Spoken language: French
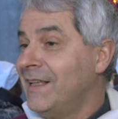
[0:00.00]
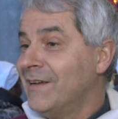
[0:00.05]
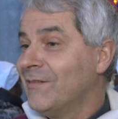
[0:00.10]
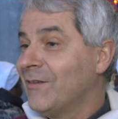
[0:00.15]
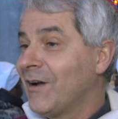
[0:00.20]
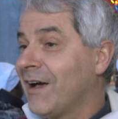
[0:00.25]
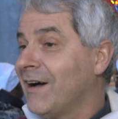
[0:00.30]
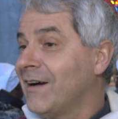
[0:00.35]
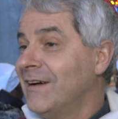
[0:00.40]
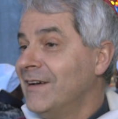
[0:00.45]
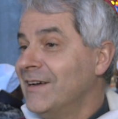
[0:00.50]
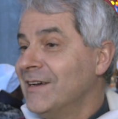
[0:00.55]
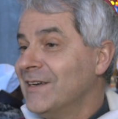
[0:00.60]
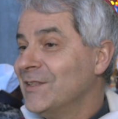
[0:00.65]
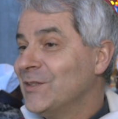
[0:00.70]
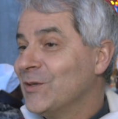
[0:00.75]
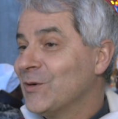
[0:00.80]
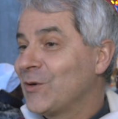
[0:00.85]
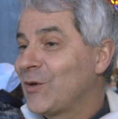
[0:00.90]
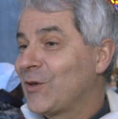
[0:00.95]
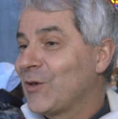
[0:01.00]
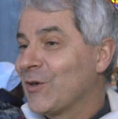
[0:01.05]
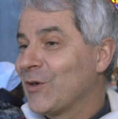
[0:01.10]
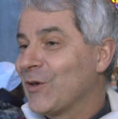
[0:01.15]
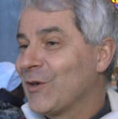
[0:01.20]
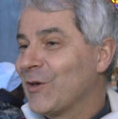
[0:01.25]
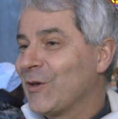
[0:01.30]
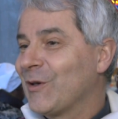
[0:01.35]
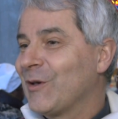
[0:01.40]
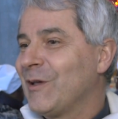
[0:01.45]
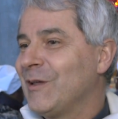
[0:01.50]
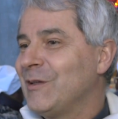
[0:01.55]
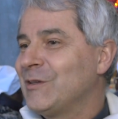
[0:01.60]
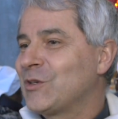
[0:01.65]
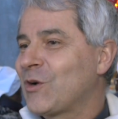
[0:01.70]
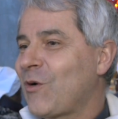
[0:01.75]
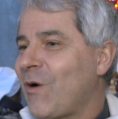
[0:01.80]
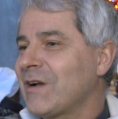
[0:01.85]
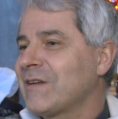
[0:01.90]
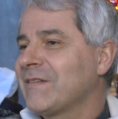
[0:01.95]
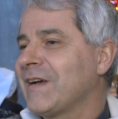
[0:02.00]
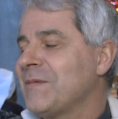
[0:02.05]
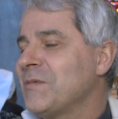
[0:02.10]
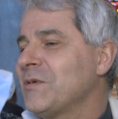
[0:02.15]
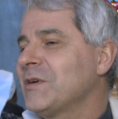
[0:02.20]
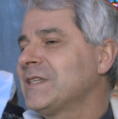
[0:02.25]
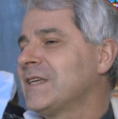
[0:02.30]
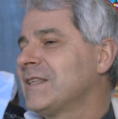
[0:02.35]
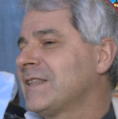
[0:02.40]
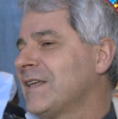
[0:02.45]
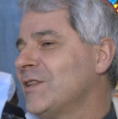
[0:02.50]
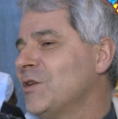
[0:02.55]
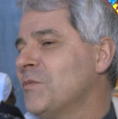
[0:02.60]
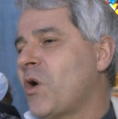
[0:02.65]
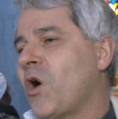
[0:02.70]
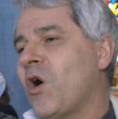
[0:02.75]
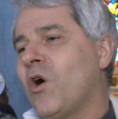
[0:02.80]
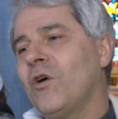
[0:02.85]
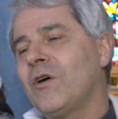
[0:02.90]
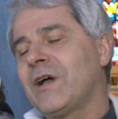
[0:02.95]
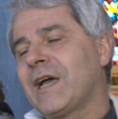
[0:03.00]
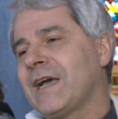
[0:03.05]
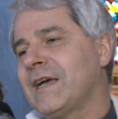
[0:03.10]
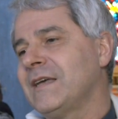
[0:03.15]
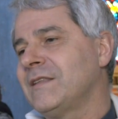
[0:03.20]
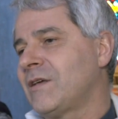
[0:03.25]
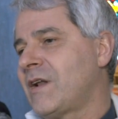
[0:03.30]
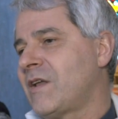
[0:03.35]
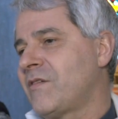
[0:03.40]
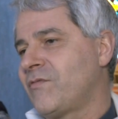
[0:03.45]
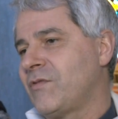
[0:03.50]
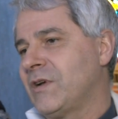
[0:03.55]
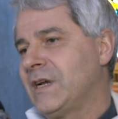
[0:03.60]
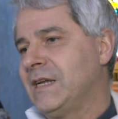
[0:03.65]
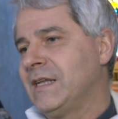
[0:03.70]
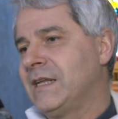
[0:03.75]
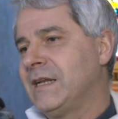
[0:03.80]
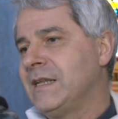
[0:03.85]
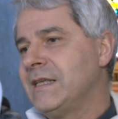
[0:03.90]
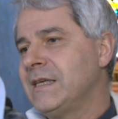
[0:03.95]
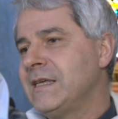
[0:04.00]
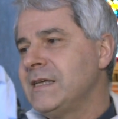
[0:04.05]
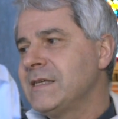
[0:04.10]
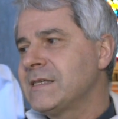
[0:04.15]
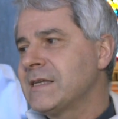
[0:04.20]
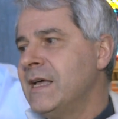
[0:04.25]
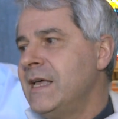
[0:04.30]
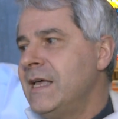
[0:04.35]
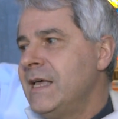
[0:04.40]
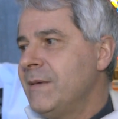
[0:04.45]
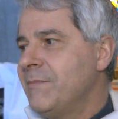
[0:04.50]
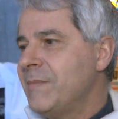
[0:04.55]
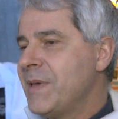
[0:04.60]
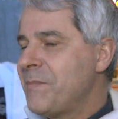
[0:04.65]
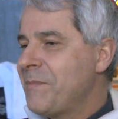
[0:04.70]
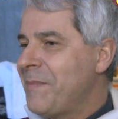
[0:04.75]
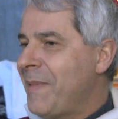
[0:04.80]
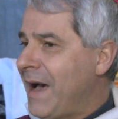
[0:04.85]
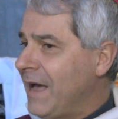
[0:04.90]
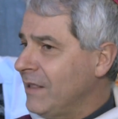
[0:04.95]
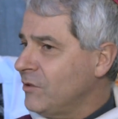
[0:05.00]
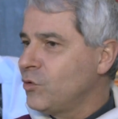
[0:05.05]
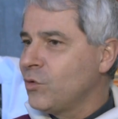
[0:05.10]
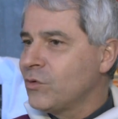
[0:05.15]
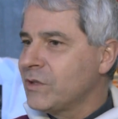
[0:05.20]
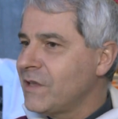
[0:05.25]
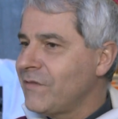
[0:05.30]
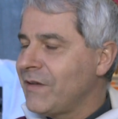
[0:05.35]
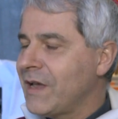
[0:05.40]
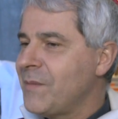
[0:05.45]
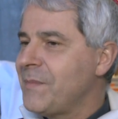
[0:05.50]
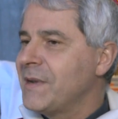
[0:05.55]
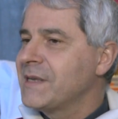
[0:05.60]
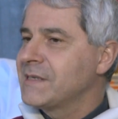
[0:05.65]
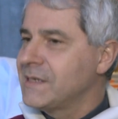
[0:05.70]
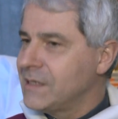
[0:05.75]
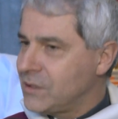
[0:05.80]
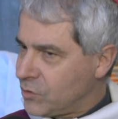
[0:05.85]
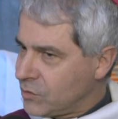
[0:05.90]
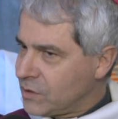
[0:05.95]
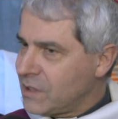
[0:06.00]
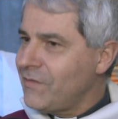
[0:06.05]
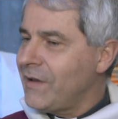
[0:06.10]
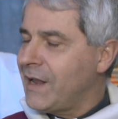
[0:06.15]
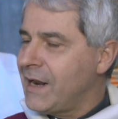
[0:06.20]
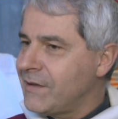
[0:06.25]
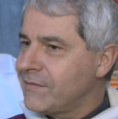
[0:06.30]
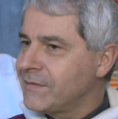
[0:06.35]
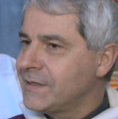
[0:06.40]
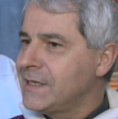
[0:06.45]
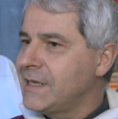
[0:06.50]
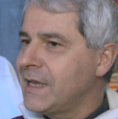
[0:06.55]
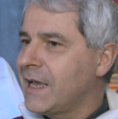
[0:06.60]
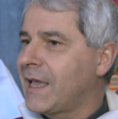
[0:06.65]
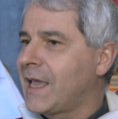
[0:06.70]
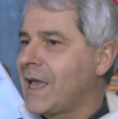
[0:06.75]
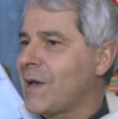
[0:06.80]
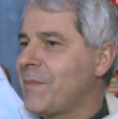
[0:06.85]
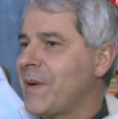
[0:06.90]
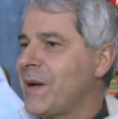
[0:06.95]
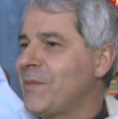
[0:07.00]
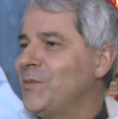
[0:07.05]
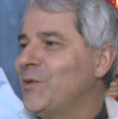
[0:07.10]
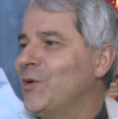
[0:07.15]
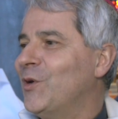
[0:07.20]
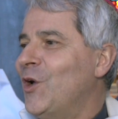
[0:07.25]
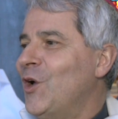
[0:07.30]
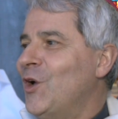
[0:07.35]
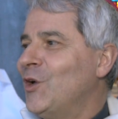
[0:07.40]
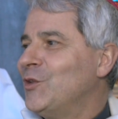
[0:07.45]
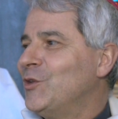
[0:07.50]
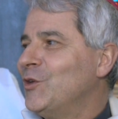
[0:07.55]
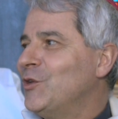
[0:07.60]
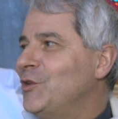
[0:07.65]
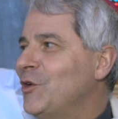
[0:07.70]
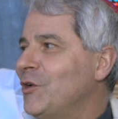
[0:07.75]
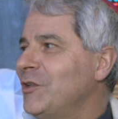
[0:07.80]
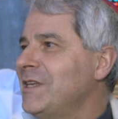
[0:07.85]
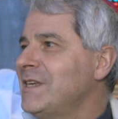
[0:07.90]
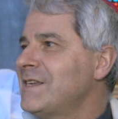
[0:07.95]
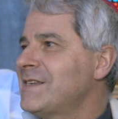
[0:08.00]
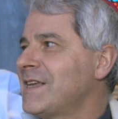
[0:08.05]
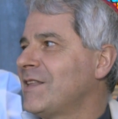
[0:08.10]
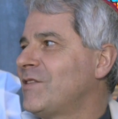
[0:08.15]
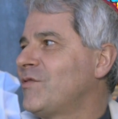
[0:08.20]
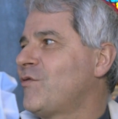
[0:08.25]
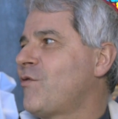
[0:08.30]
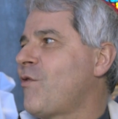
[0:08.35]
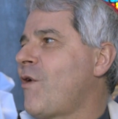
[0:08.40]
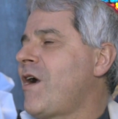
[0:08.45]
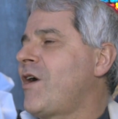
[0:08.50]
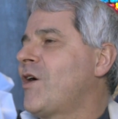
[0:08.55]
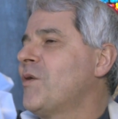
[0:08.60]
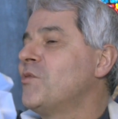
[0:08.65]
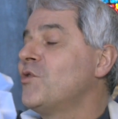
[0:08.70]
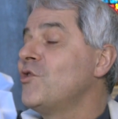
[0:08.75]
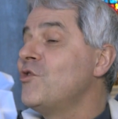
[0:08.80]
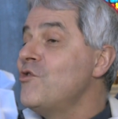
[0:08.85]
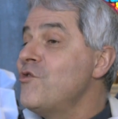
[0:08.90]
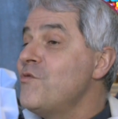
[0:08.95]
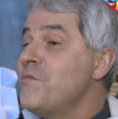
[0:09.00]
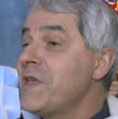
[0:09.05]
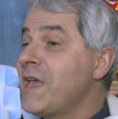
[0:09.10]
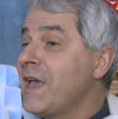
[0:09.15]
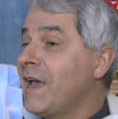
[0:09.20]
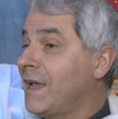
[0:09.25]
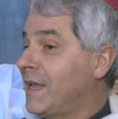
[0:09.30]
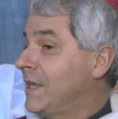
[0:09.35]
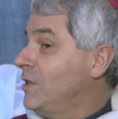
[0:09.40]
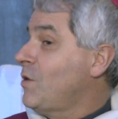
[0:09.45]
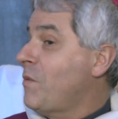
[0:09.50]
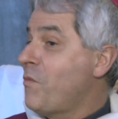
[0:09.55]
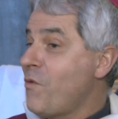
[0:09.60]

Voilà. Donc, euh, je crois que vraiment, c'est un homme ancré dans la foi de l'Église, mais pas tourné vers le passé, tourné vers l'avenir et capable de donner cette foi comme une lumière qui doit